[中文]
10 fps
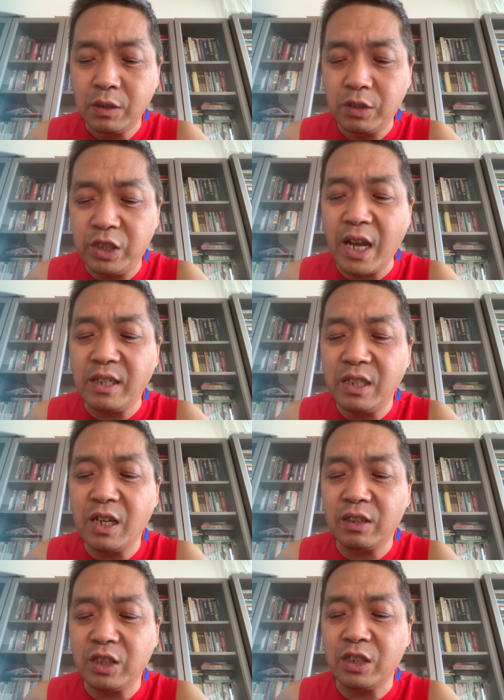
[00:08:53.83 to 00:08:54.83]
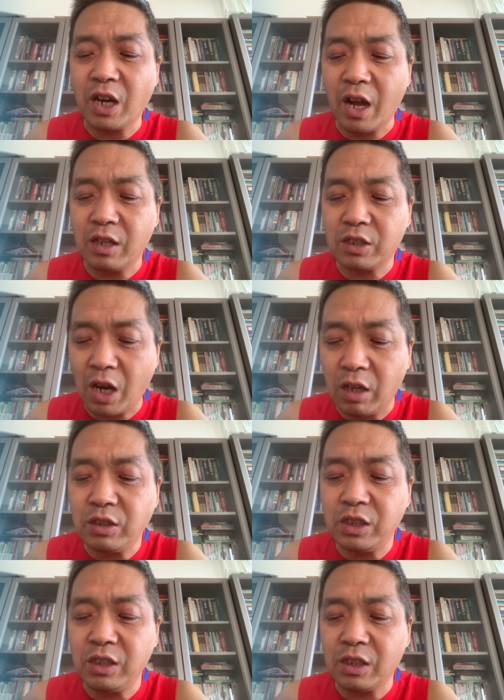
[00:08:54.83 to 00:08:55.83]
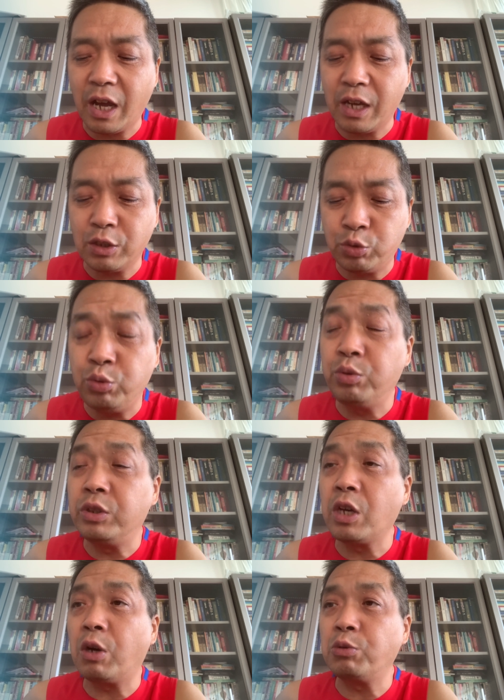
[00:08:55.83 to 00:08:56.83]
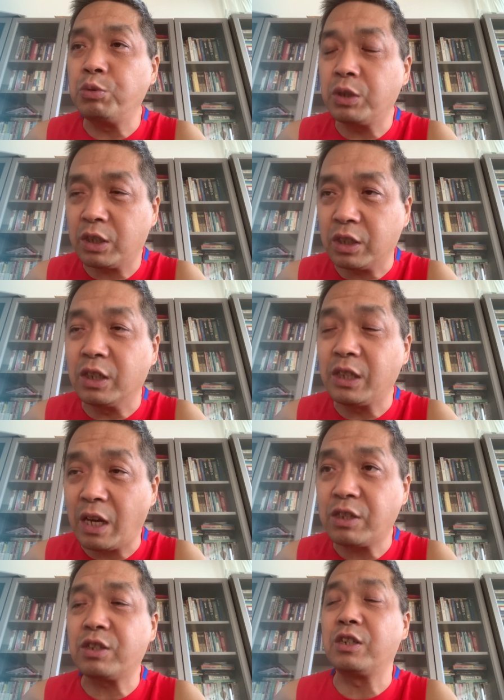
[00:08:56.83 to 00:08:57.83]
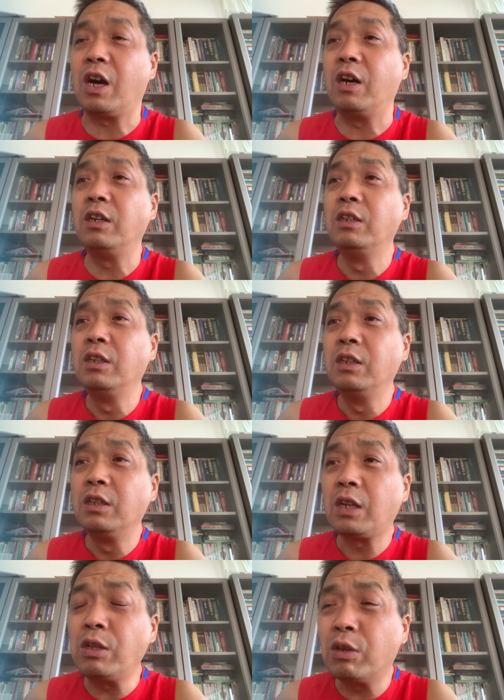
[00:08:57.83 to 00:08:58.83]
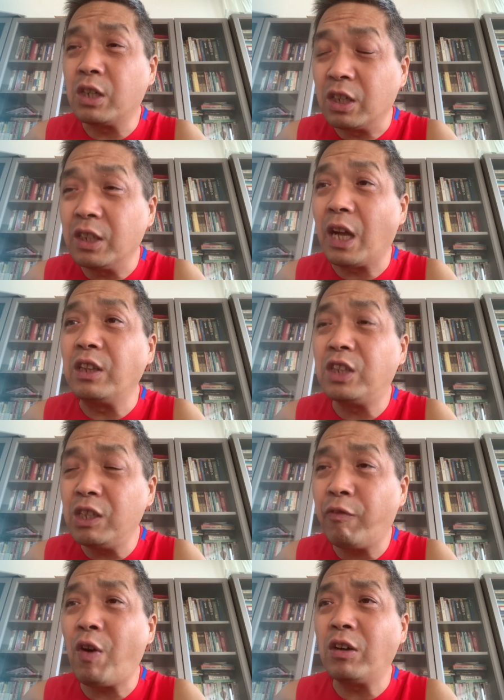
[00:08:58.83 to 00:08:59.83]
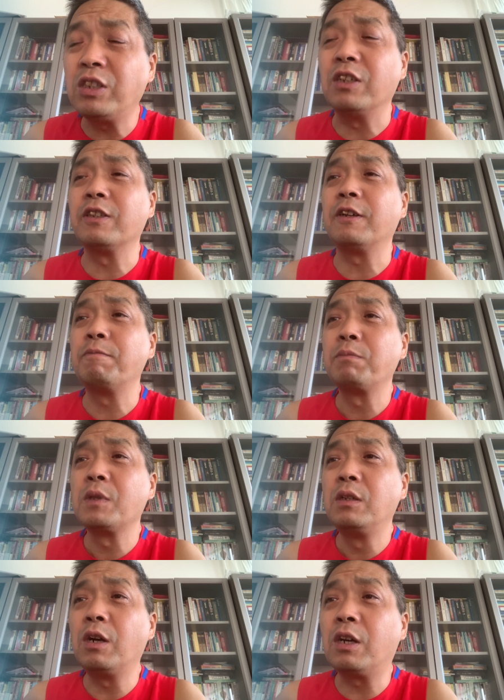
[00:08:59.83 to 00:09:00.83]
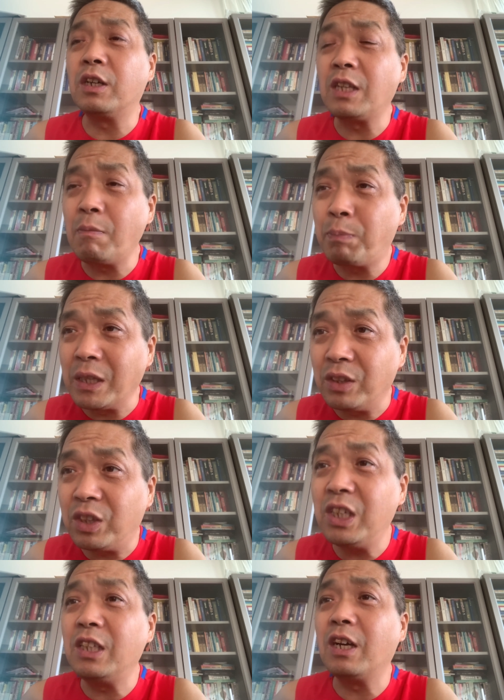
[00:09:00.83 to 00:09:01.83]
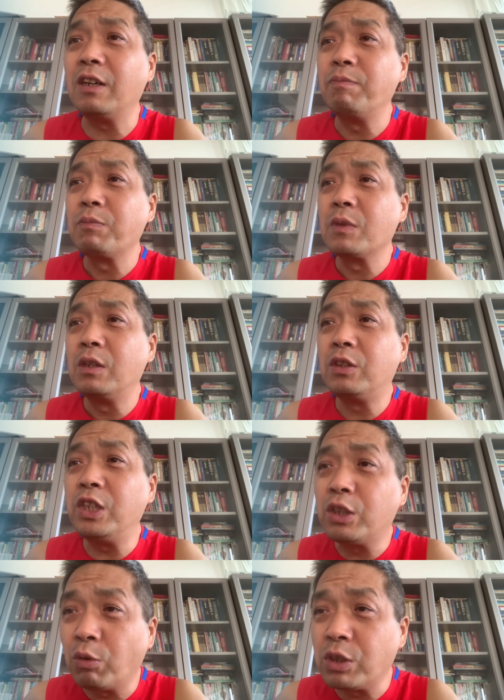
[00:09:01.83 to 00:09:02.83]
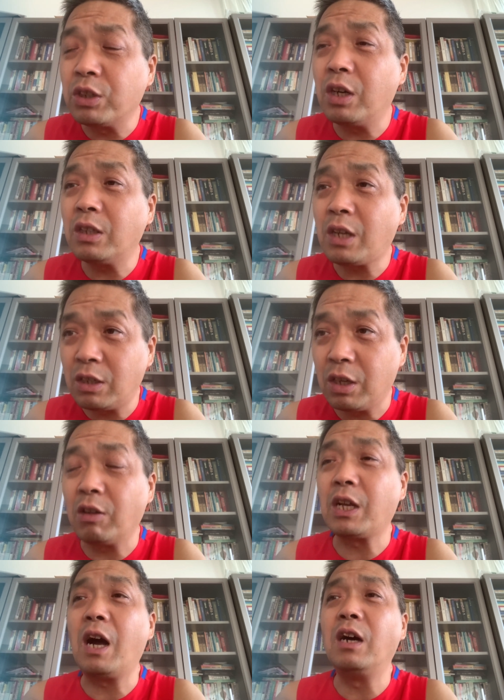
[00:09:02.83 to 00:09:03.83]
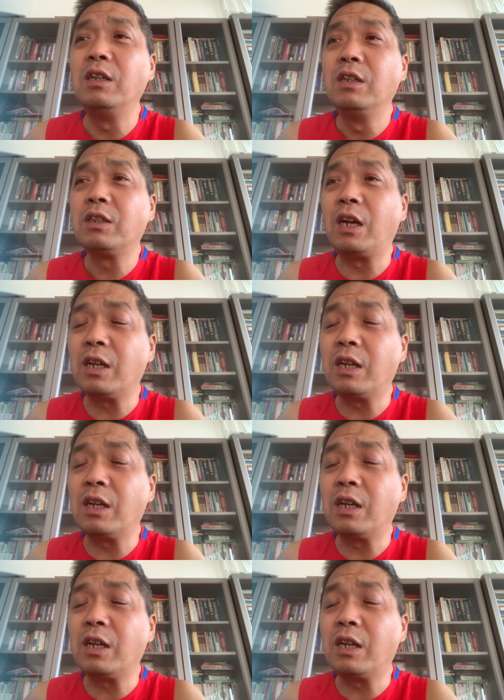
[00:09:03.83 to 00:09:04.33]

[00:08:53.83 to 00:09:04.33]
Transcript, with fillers: 建业地产长期以来聚焦于河南市场，它叫河南地方型的，那河南本地的地头蛇，它是老大，但是他